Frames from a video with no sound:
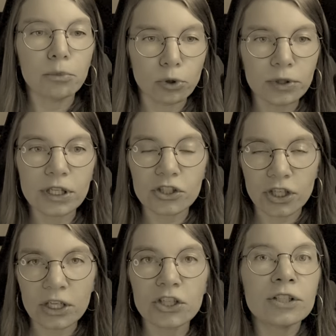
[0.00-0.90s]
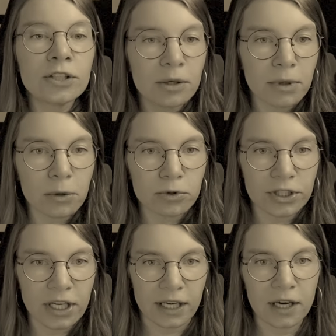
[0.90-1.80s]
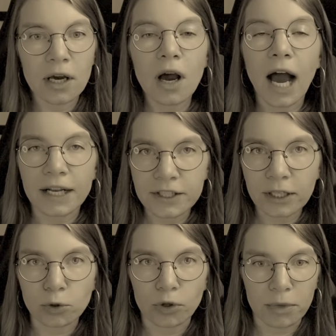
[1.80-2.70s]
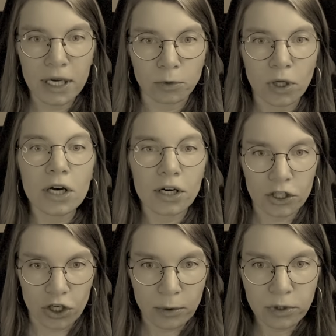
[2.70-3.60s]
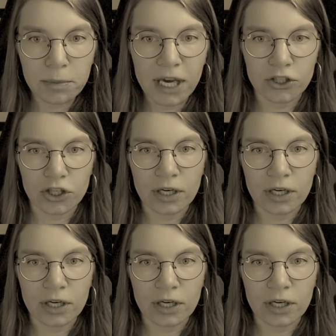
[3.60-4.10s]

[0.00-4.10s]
Многие женщины не имеют детей, а те, кто имеют, рожают их меньше.